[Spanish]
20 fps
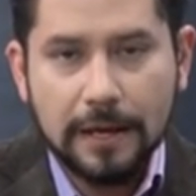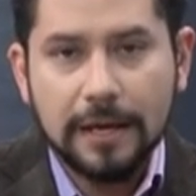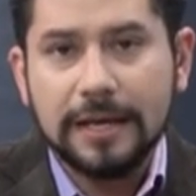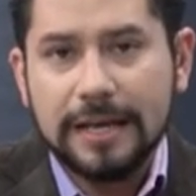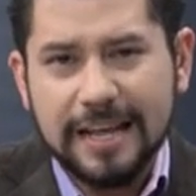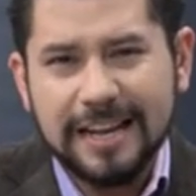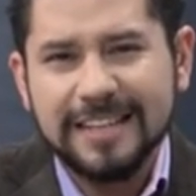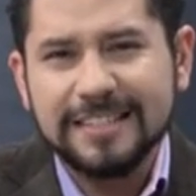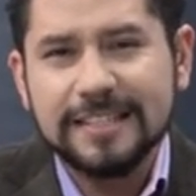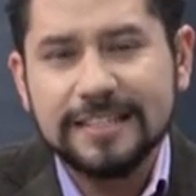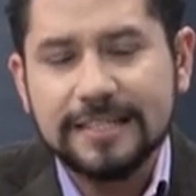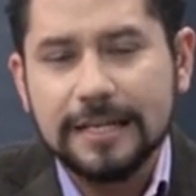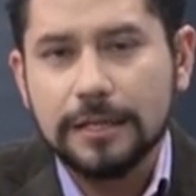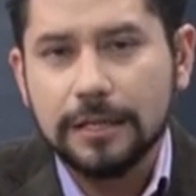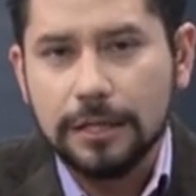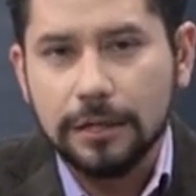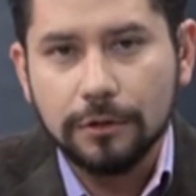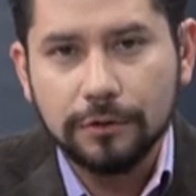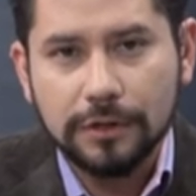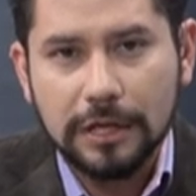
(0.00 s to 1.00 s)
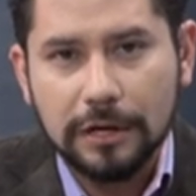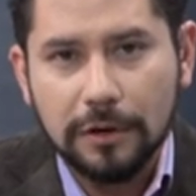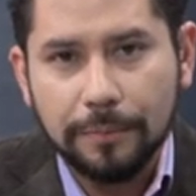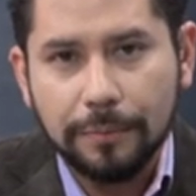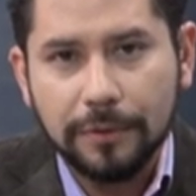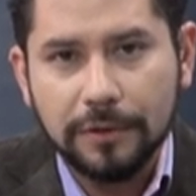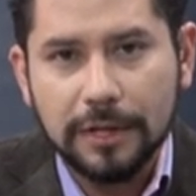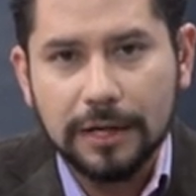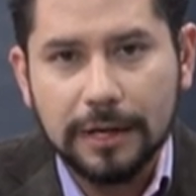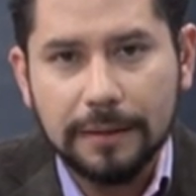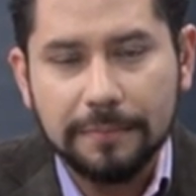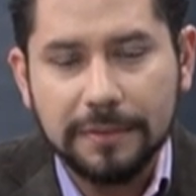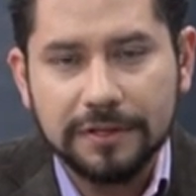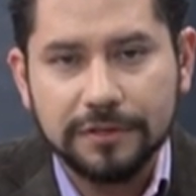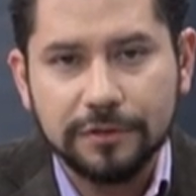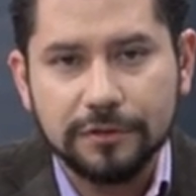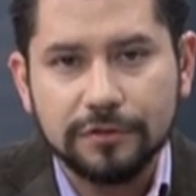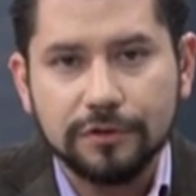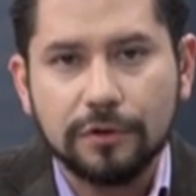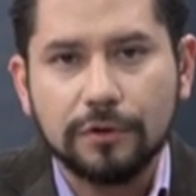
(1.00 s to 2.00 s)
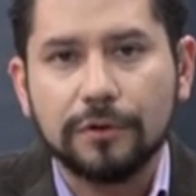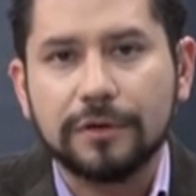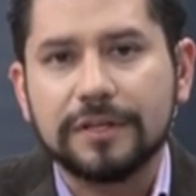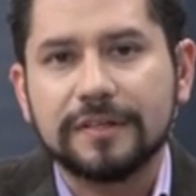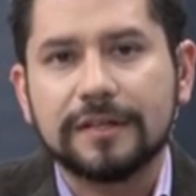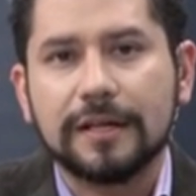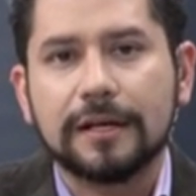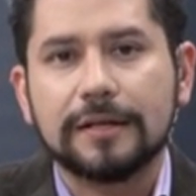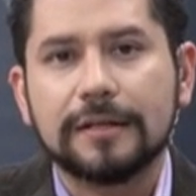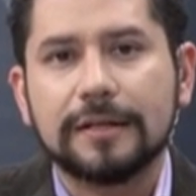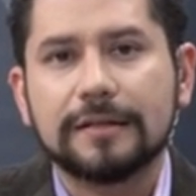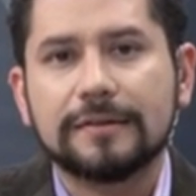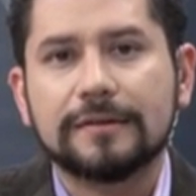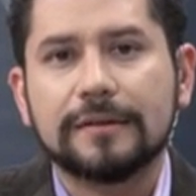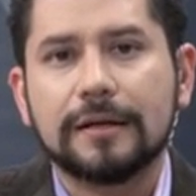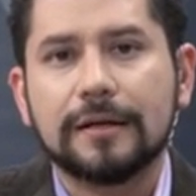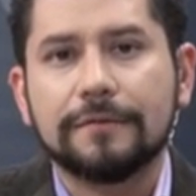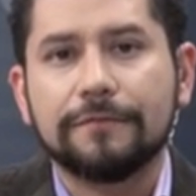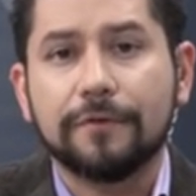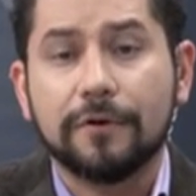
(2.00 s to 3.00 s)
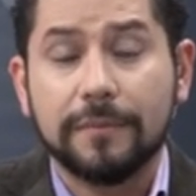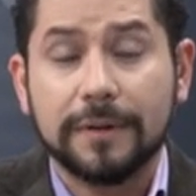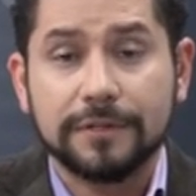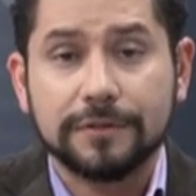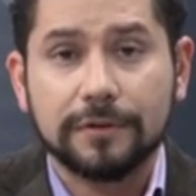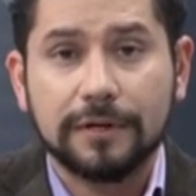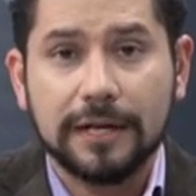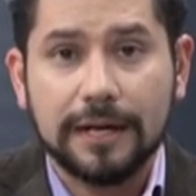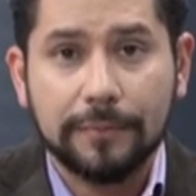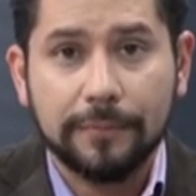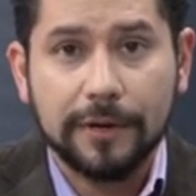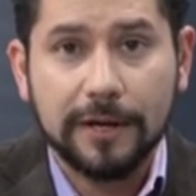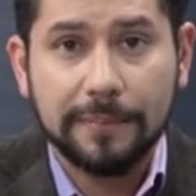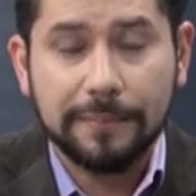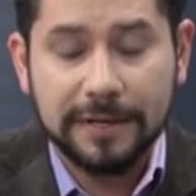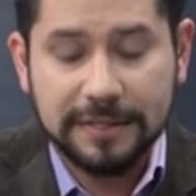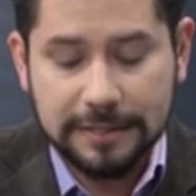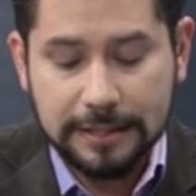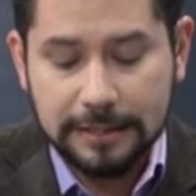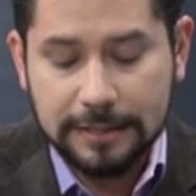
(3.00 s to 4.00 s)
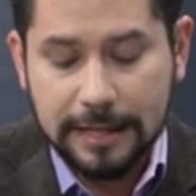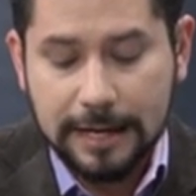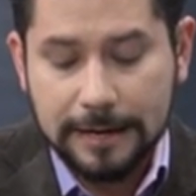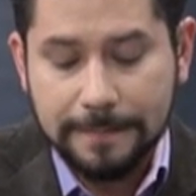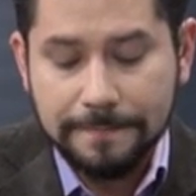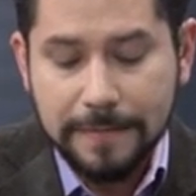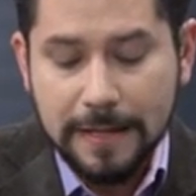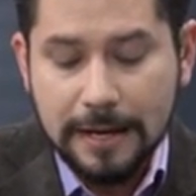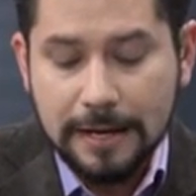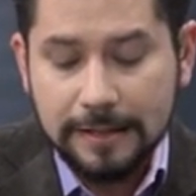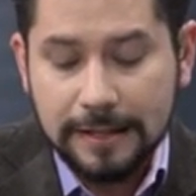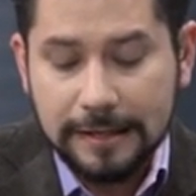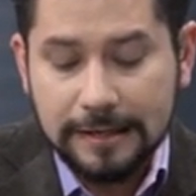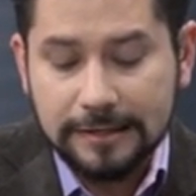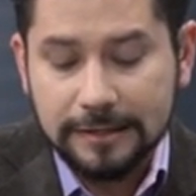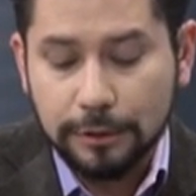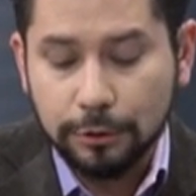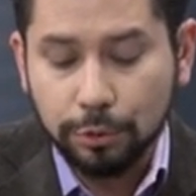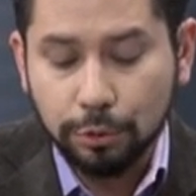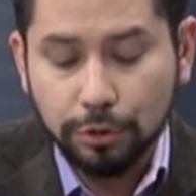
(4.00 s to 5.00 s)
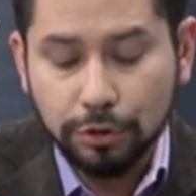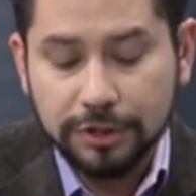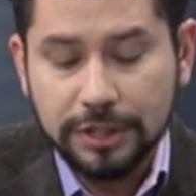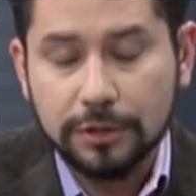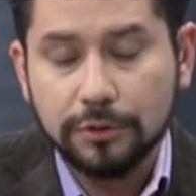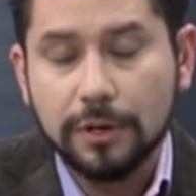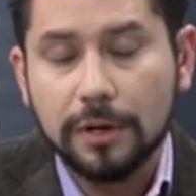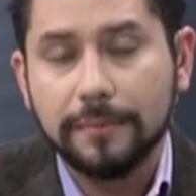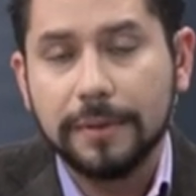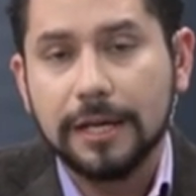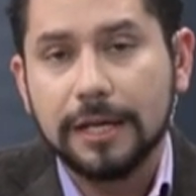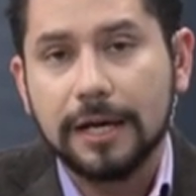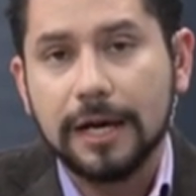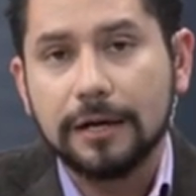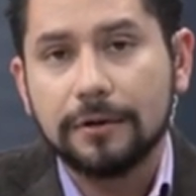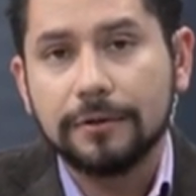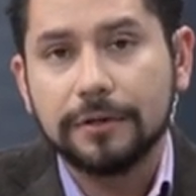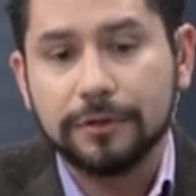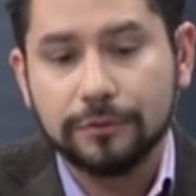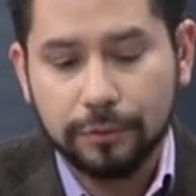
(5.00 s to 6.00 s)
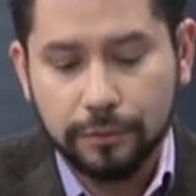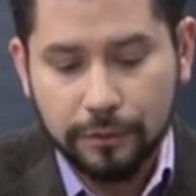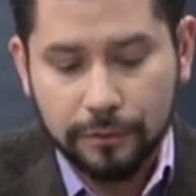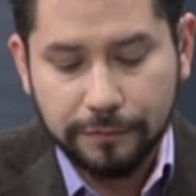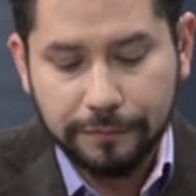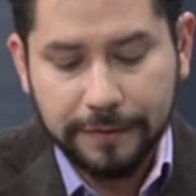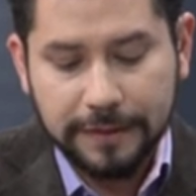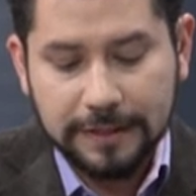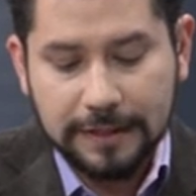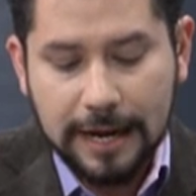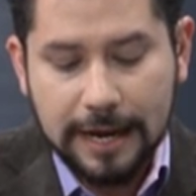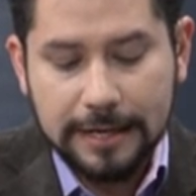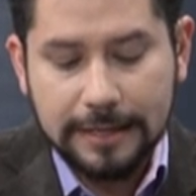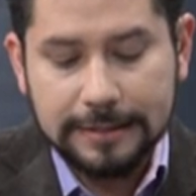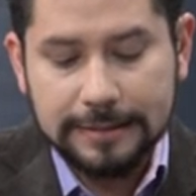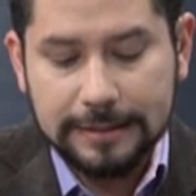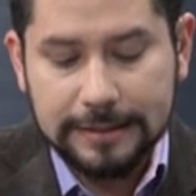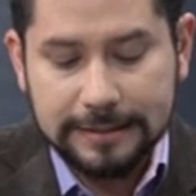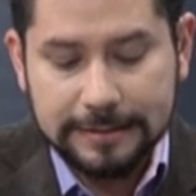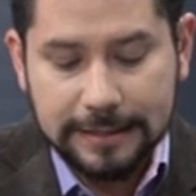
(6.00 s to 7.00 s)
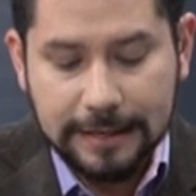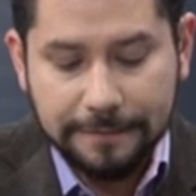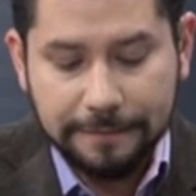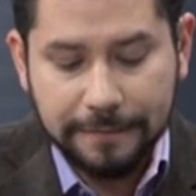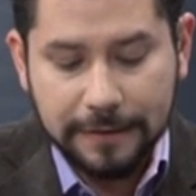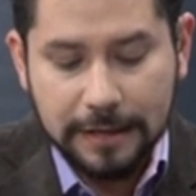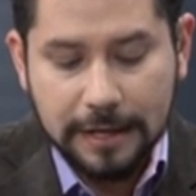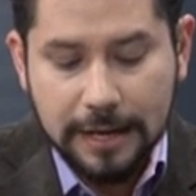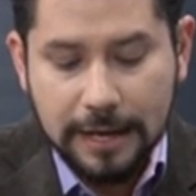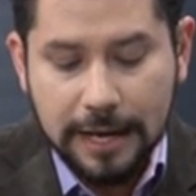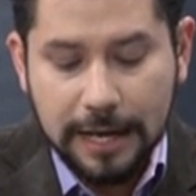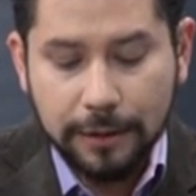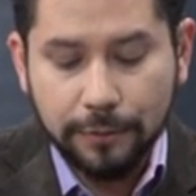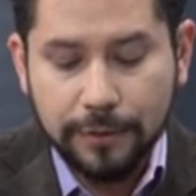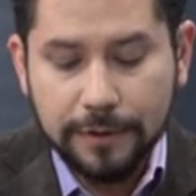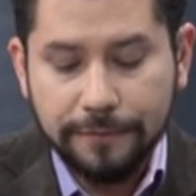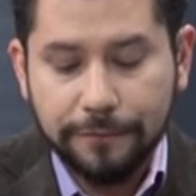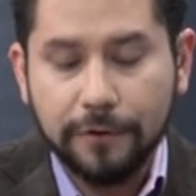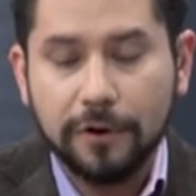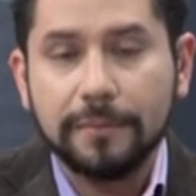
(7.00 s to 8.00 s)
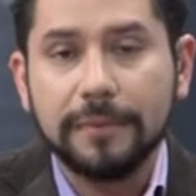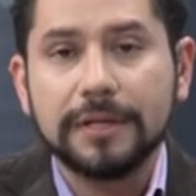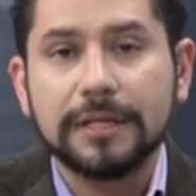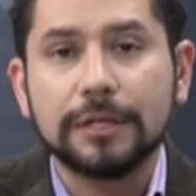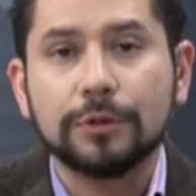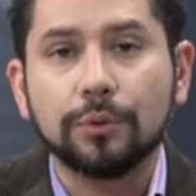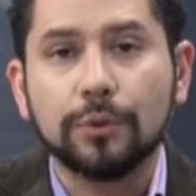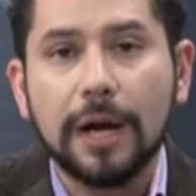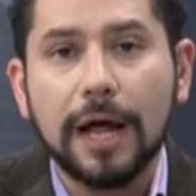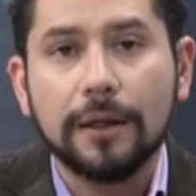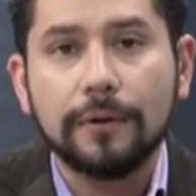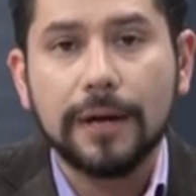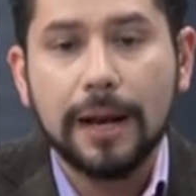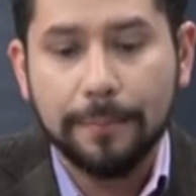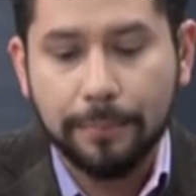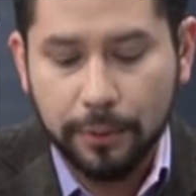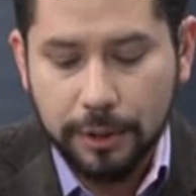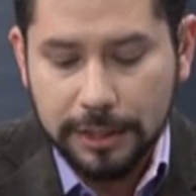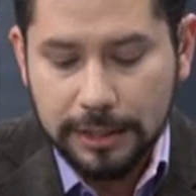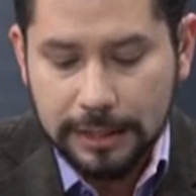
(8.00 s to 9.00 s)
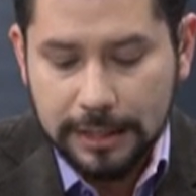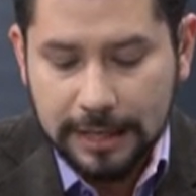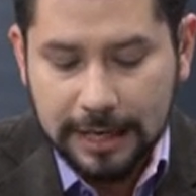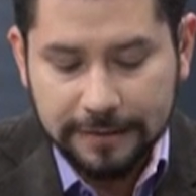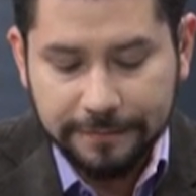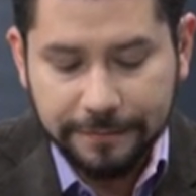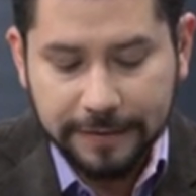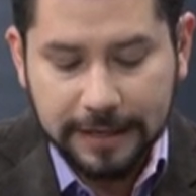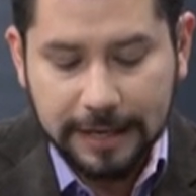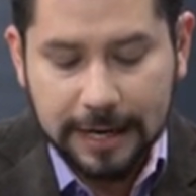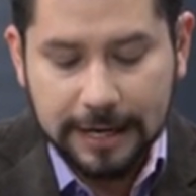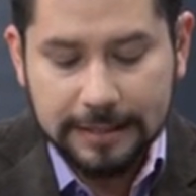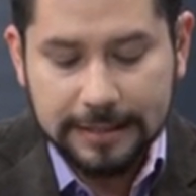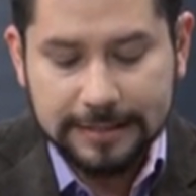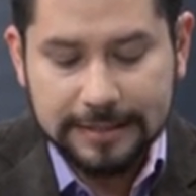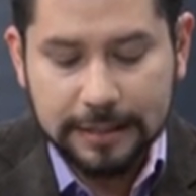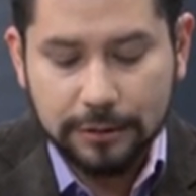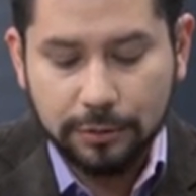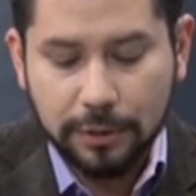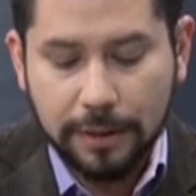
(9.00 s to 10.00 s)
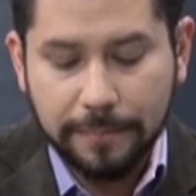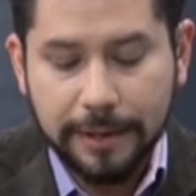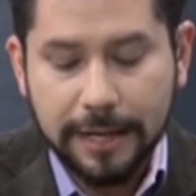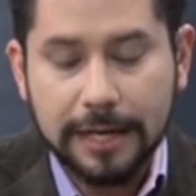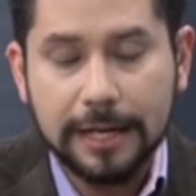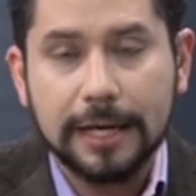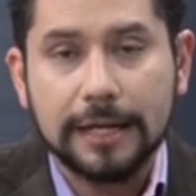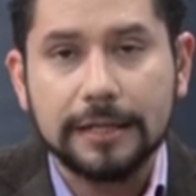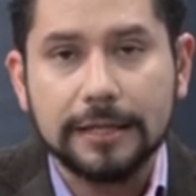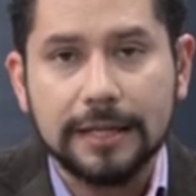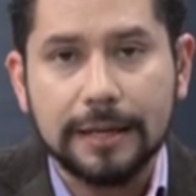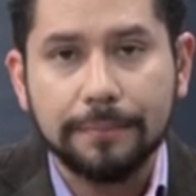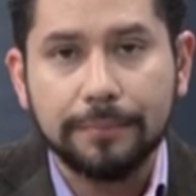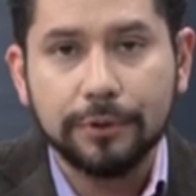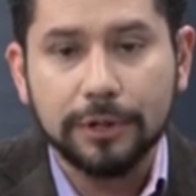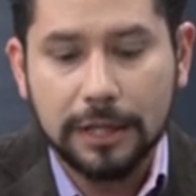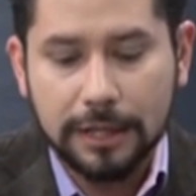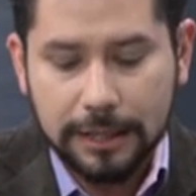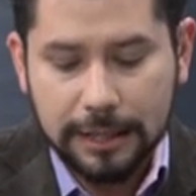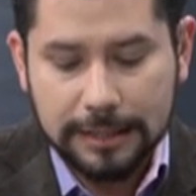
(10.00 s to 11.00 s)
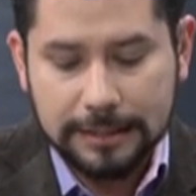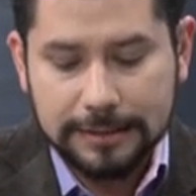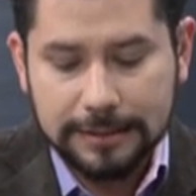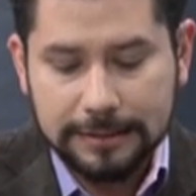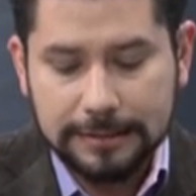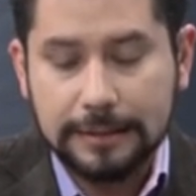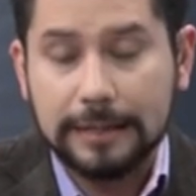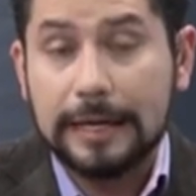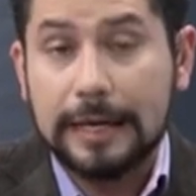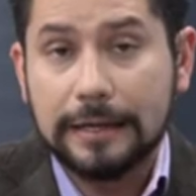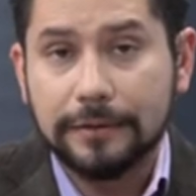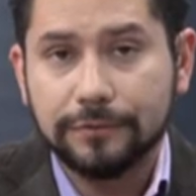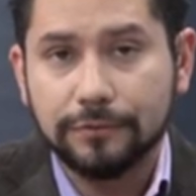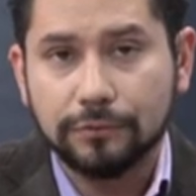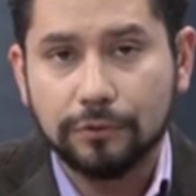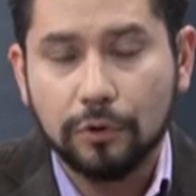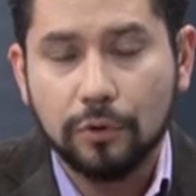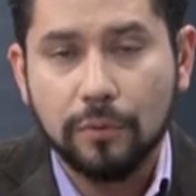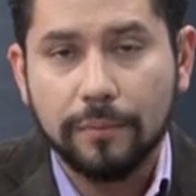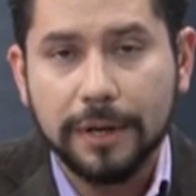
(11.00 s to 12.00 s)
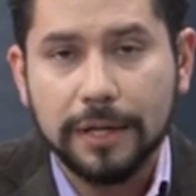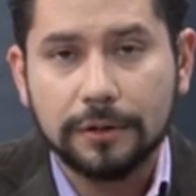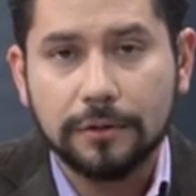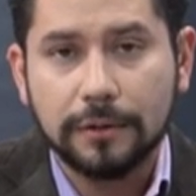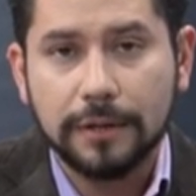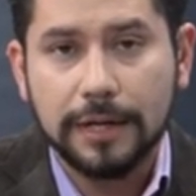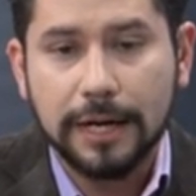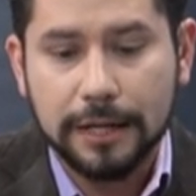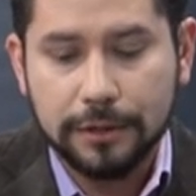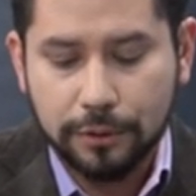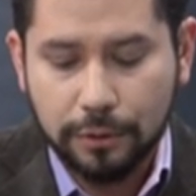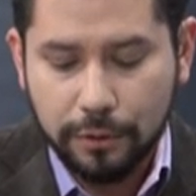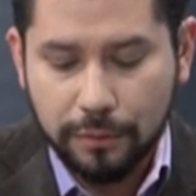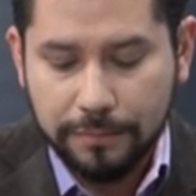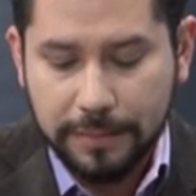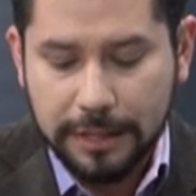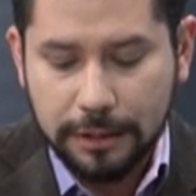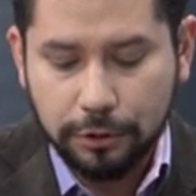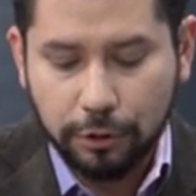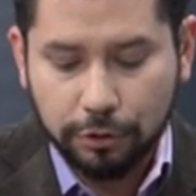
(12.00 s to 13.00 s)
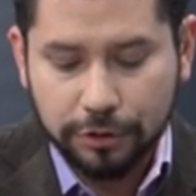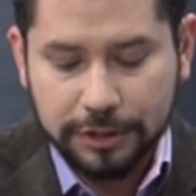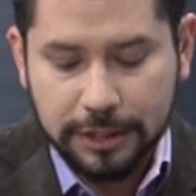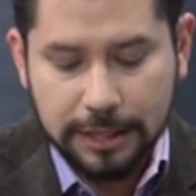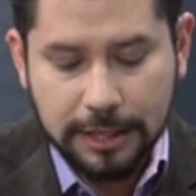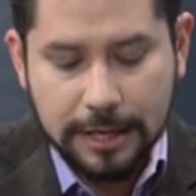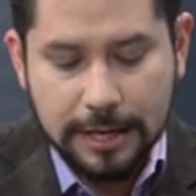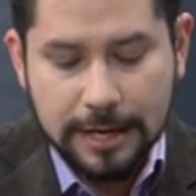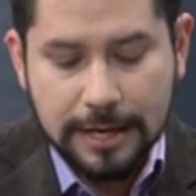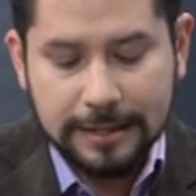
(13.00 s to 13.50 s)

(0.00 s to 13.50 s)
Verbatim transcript: Y en ese sentido quiero ponerles mención solo de esta, de esta información que les voy a presentar del Instituto Centroamericano de Estudios Fiscales, y CEFI en un informe titulado La política fiscal de Centroamérica en tiempos de crisis, es un documento del año 2012,